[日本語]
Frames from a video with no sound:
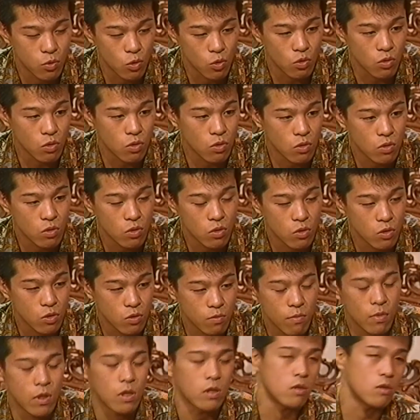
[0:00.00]
僕の
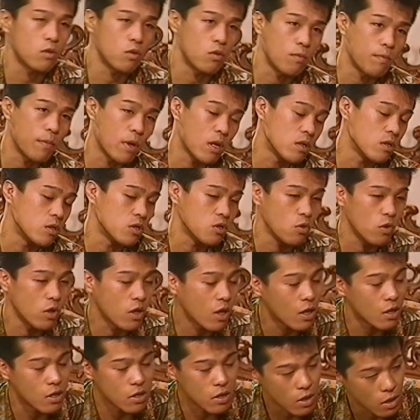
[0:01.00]
まあ、そのパンチを
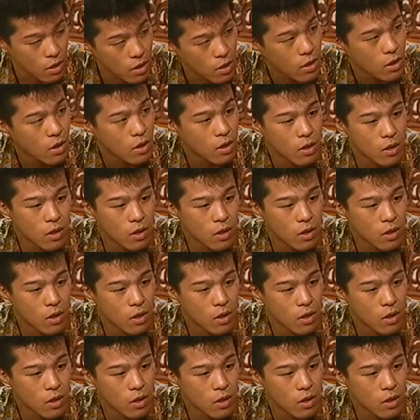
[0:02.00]
生かしてね